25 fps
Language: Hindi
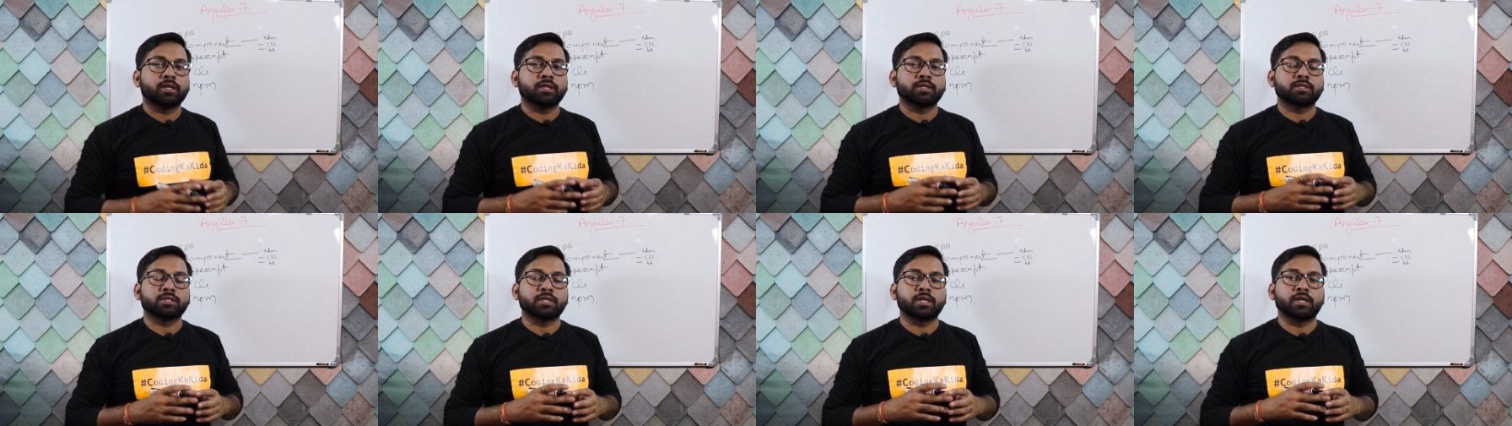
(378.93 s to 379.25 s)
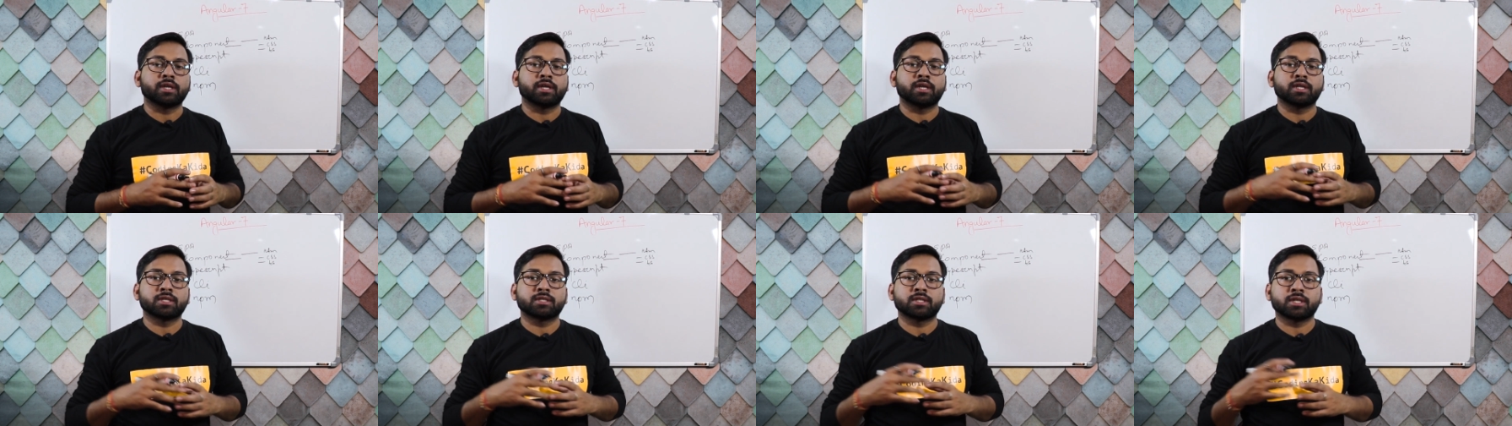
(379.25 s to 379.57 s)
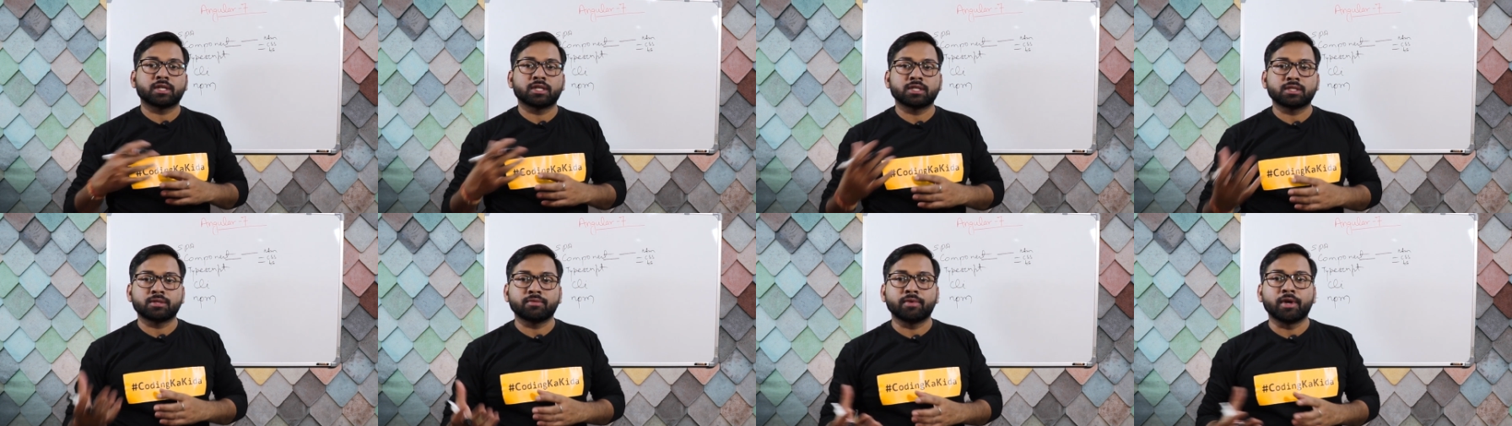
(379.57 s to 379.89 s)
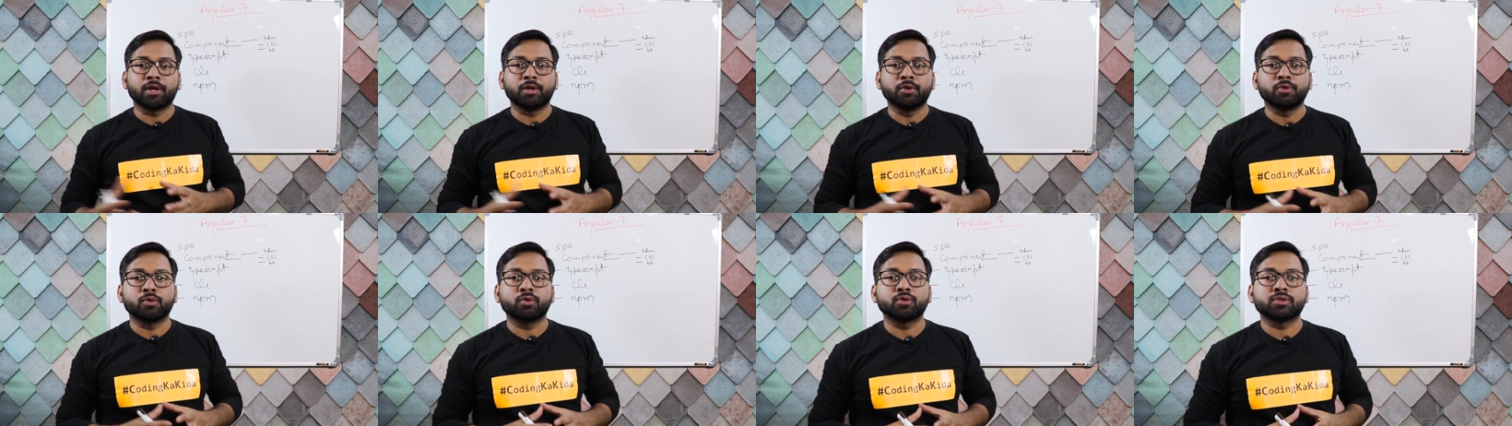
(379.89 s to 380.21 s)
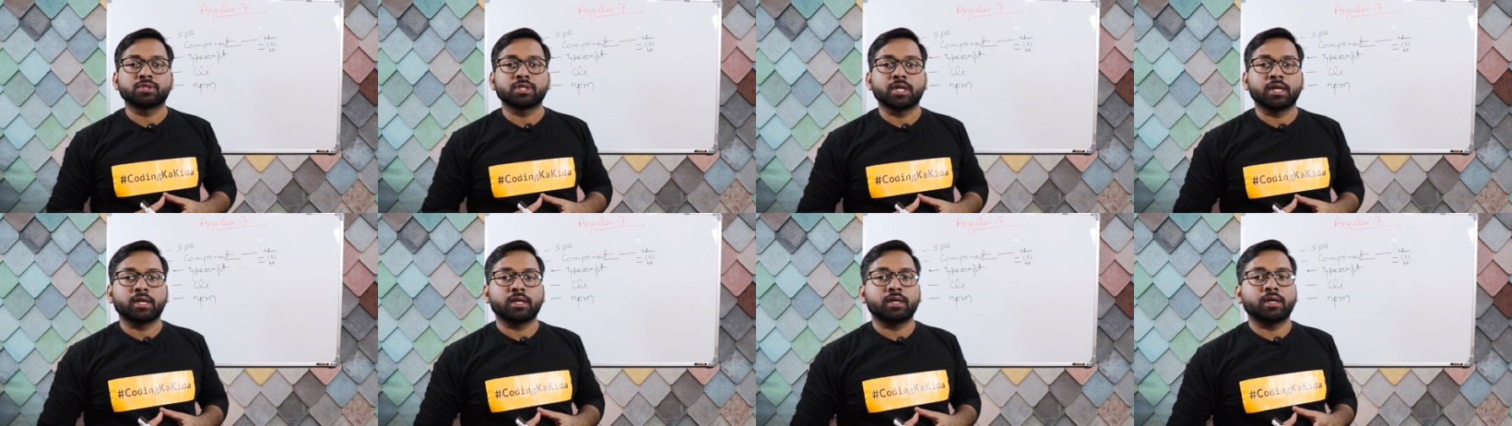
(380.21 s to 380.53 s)
किस तरीके से किसी वैल्यू को
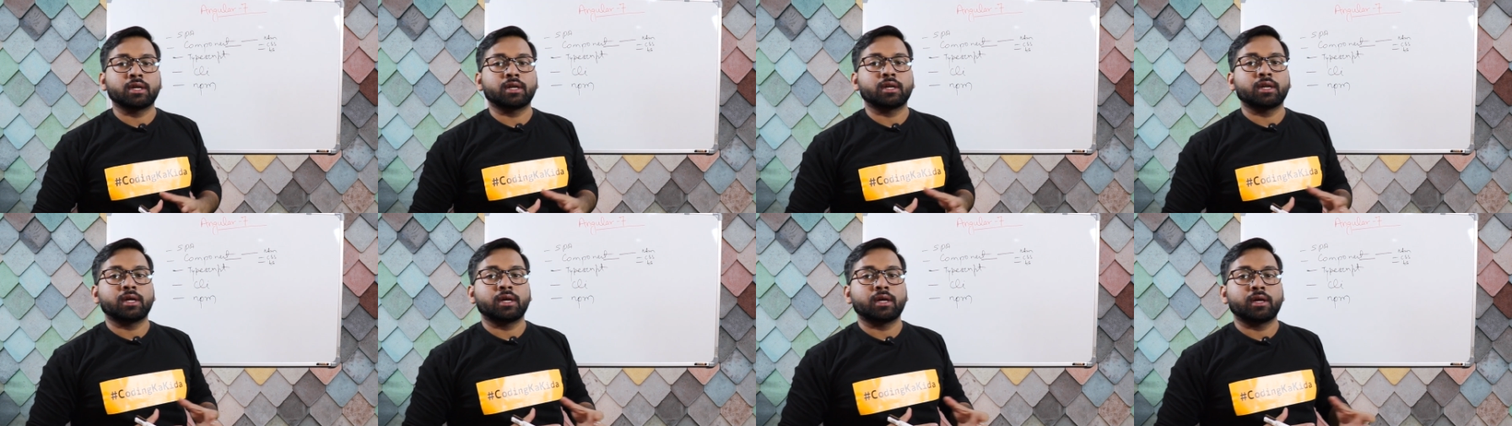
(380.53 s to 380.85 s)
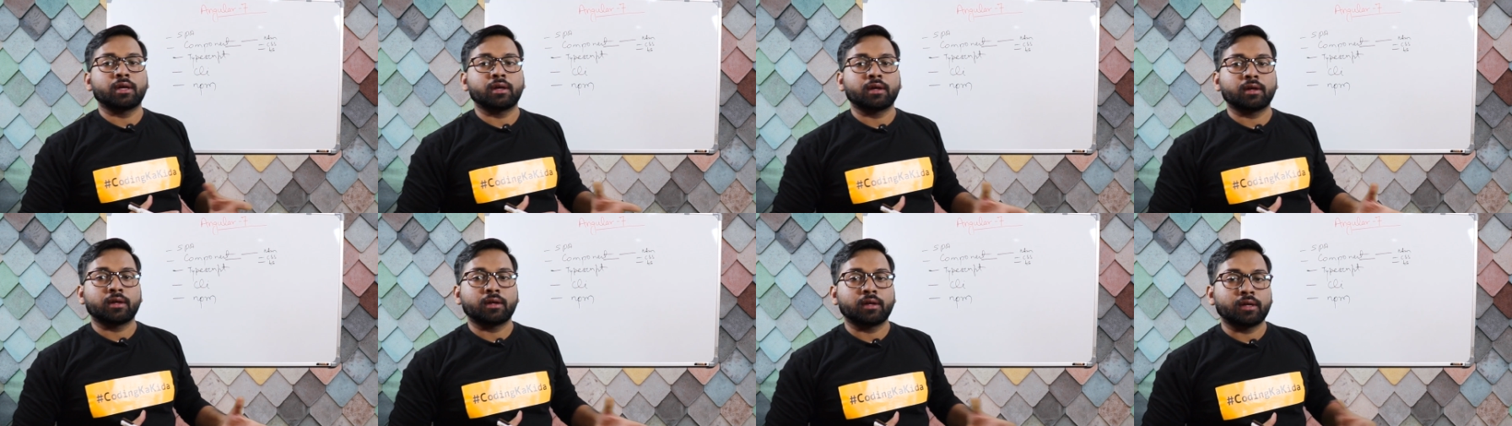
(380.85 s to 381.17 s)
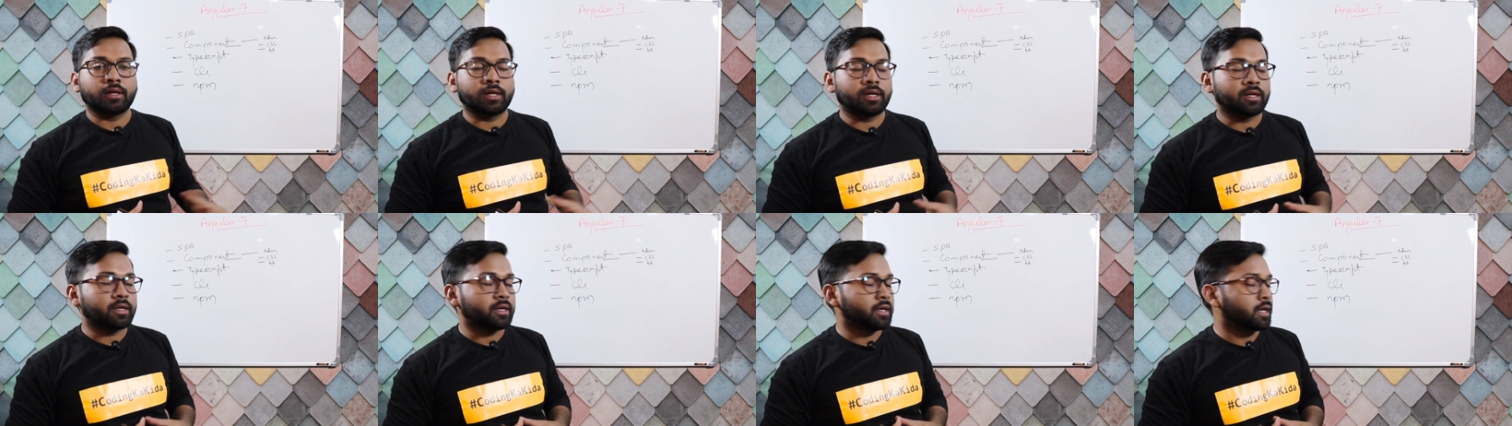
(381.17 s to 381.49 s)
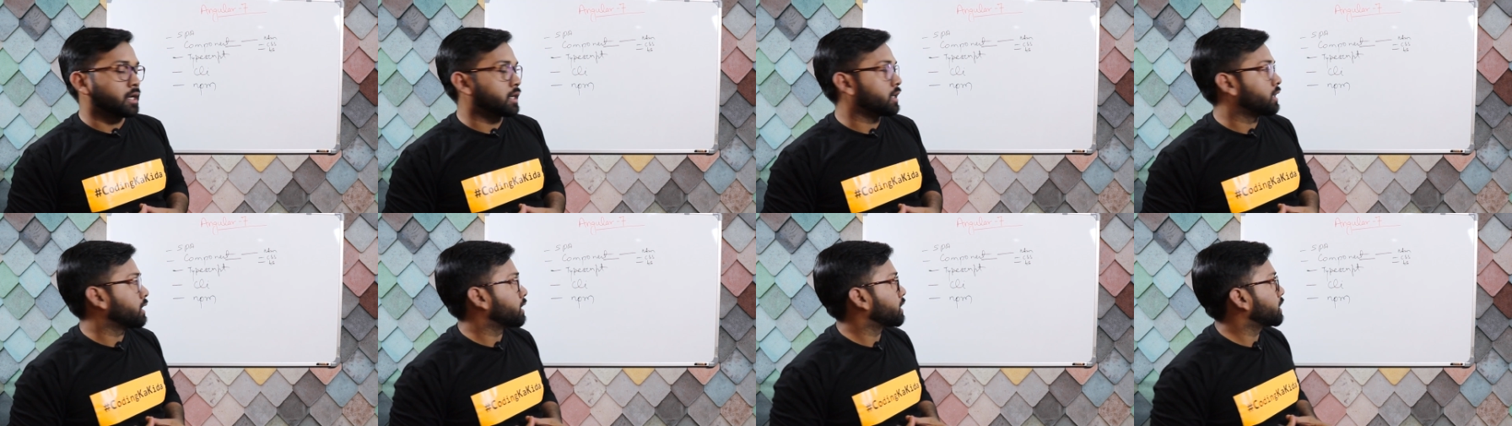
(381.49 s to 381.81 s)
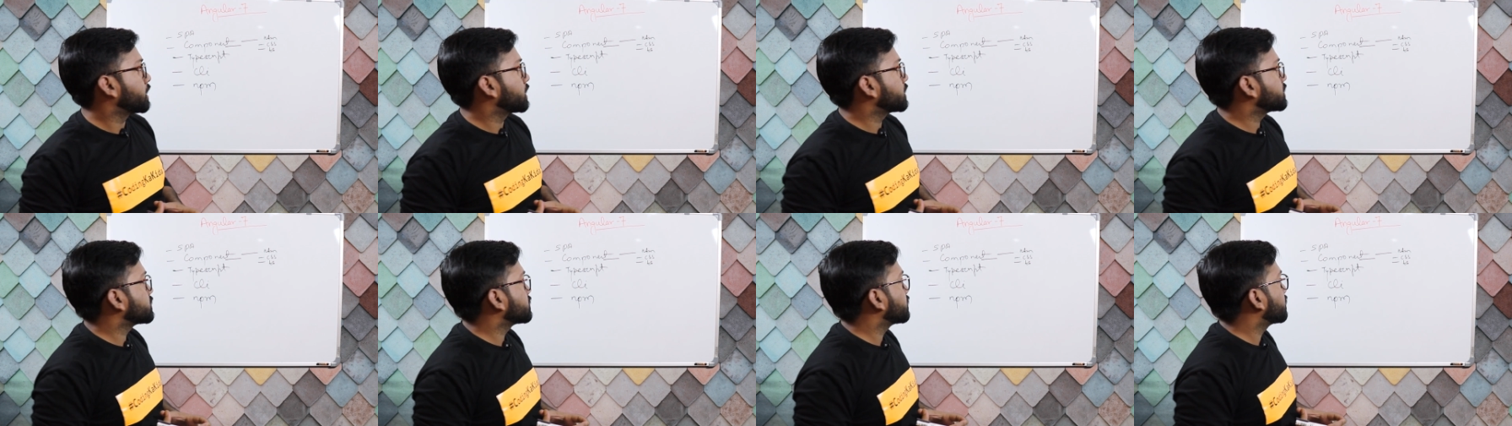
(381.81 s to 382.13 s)
सेट करना है क्रिएट
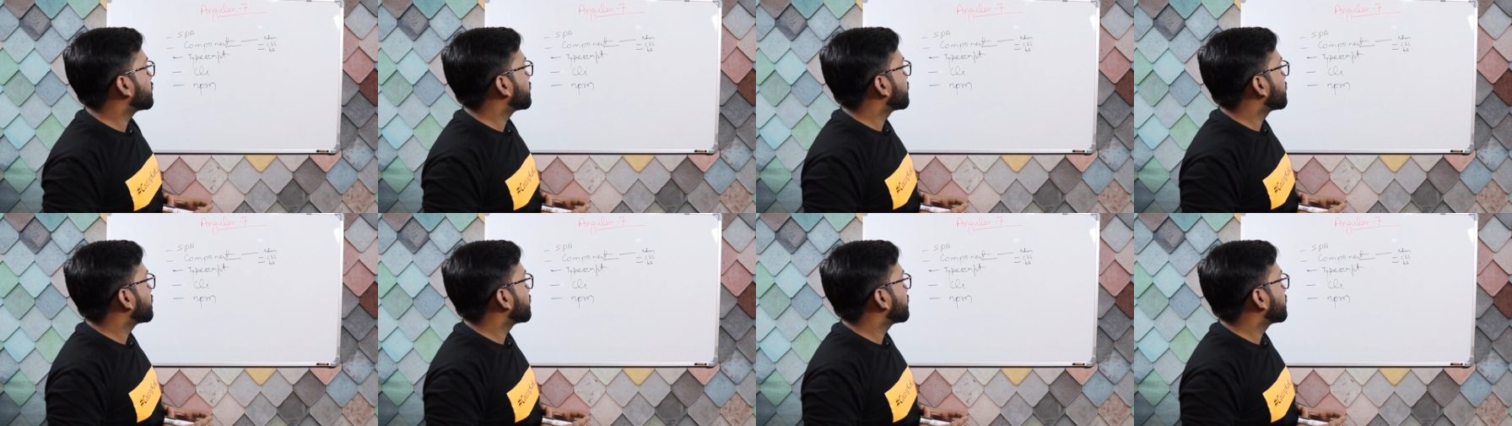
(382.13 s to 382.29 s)
करना है